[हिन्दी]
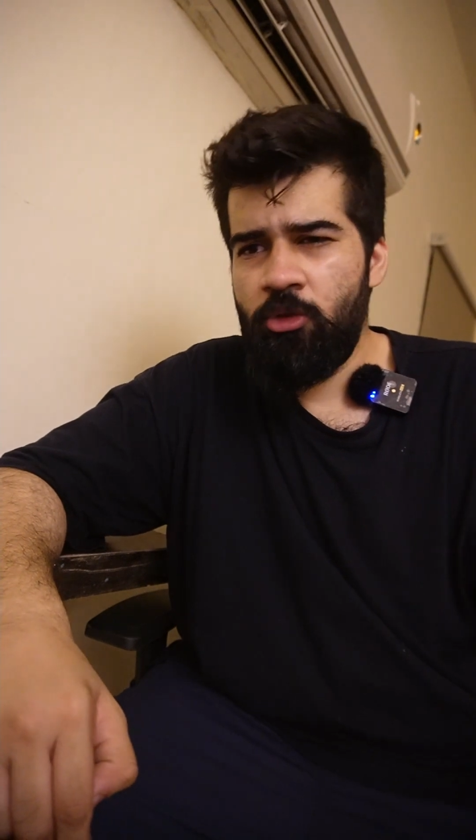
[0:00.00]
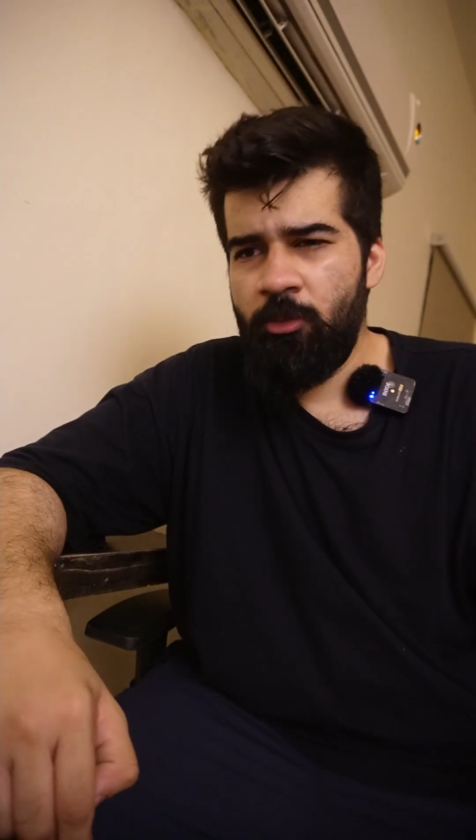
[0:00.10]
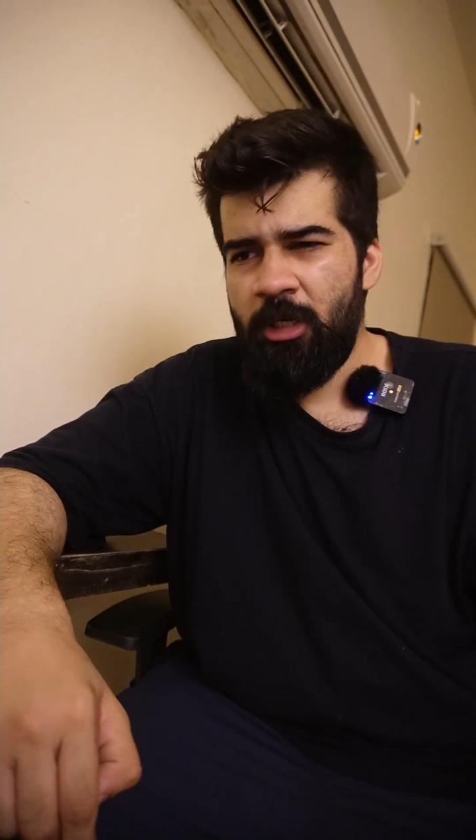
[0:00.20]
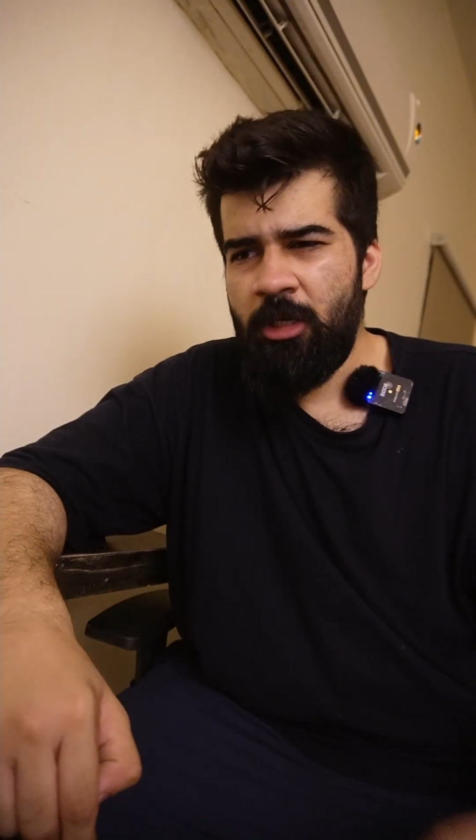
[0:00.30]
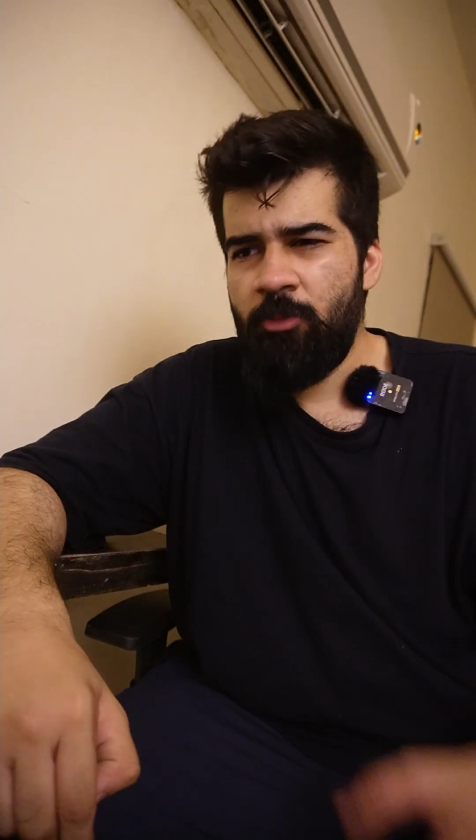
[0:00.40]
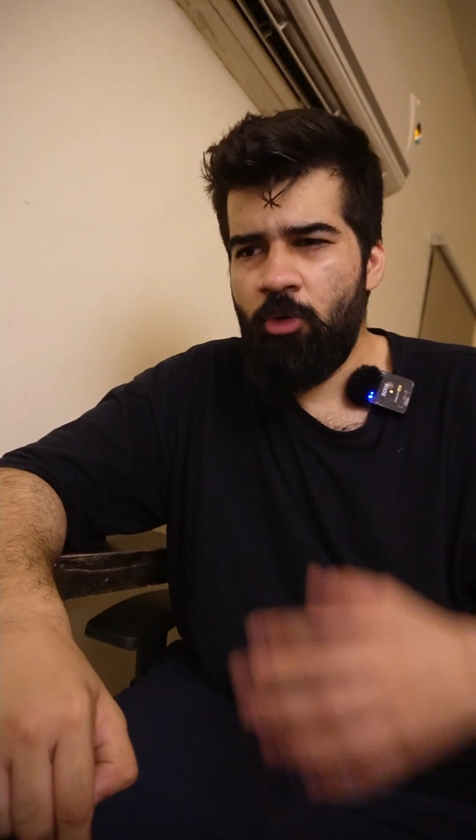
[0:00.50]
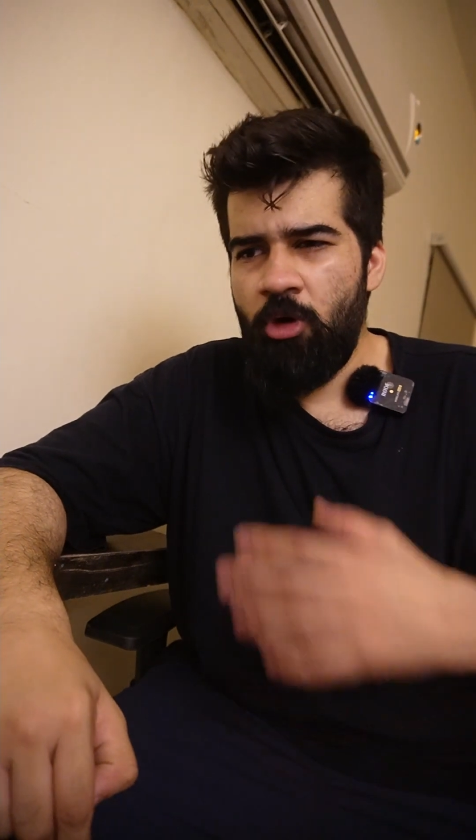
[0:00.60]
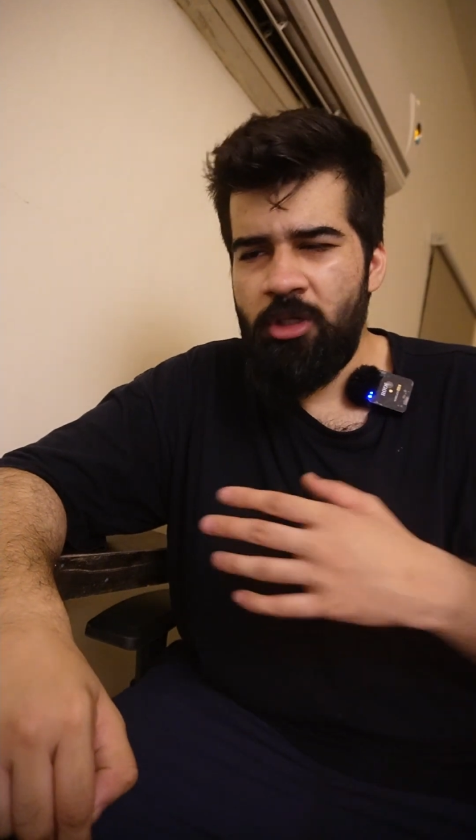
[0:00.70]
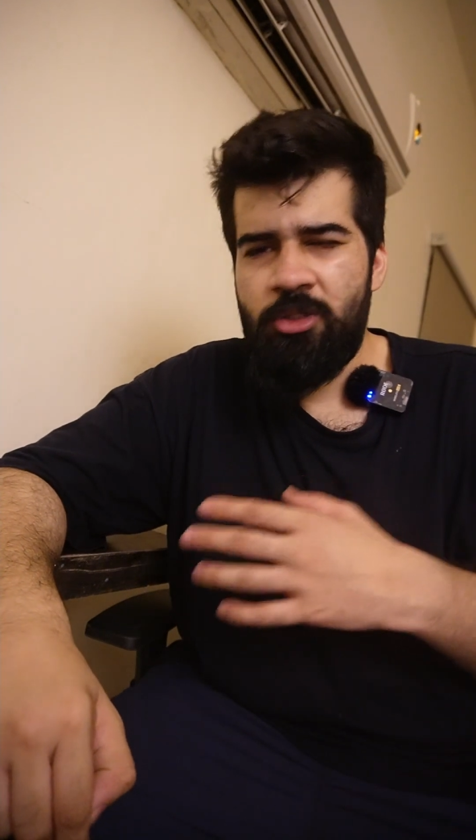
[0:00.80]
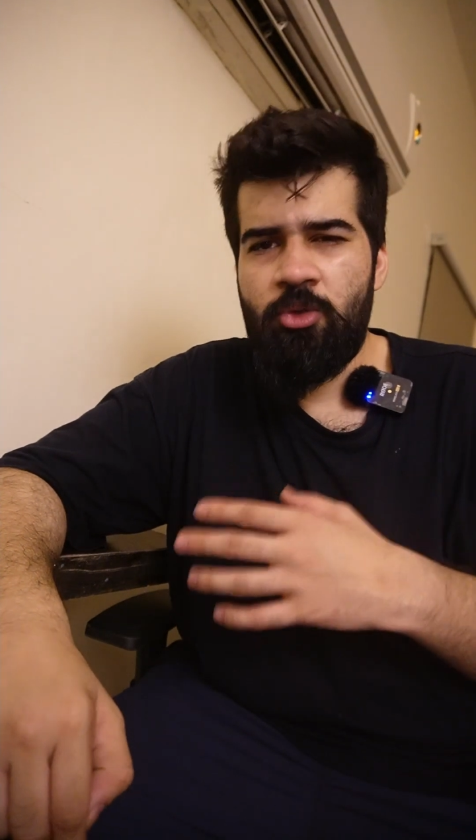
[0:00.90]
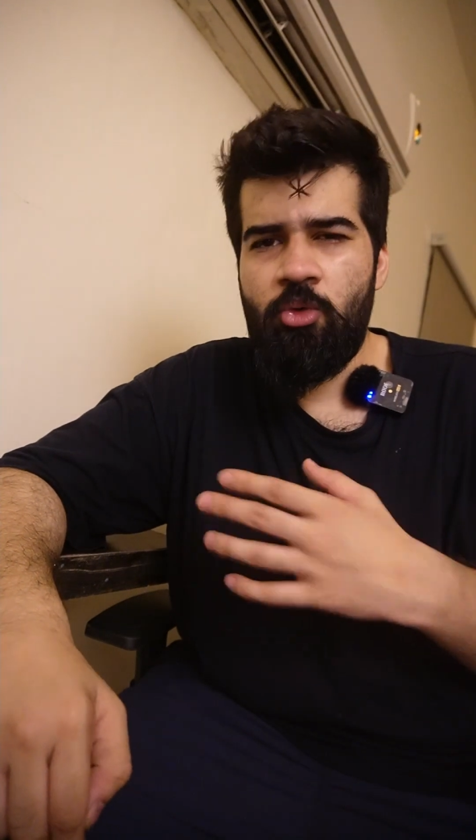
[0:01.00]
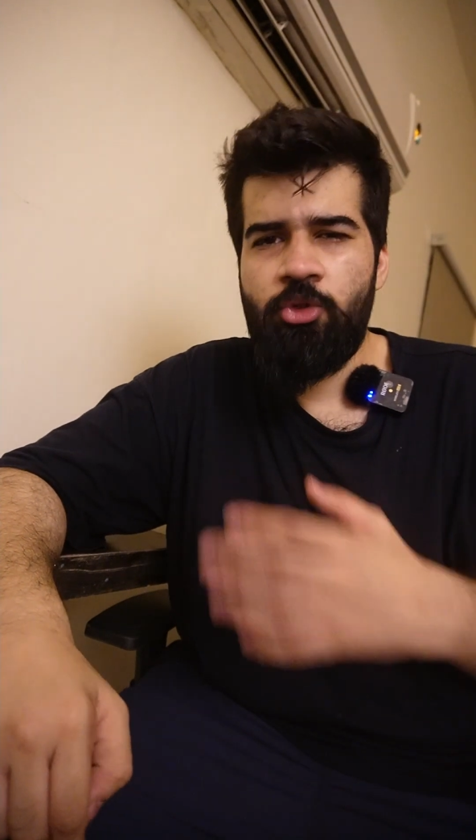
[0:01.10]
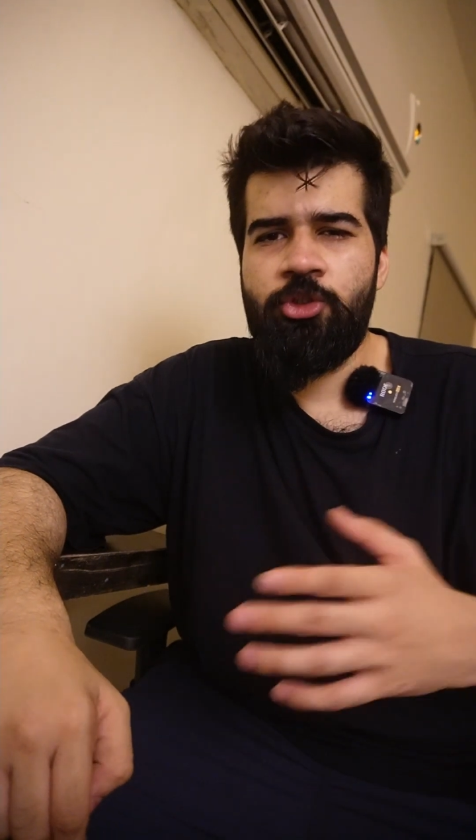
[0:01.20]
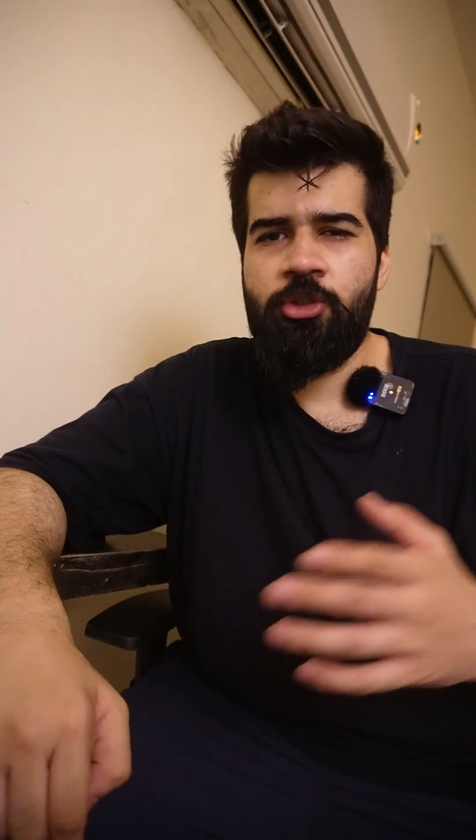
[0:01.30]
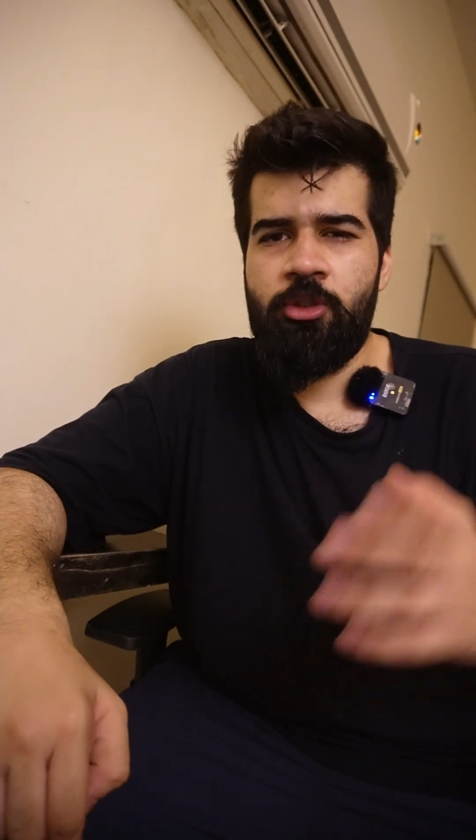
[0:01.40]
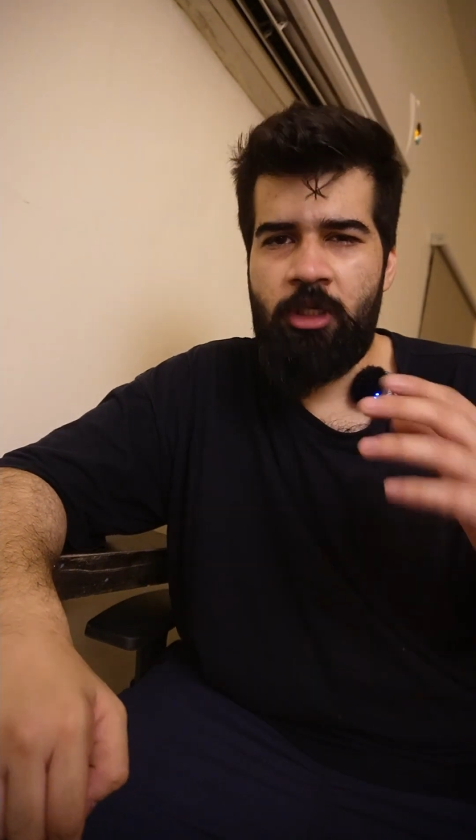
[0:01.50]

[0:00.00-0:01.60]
तो मैंने बहुत कुछ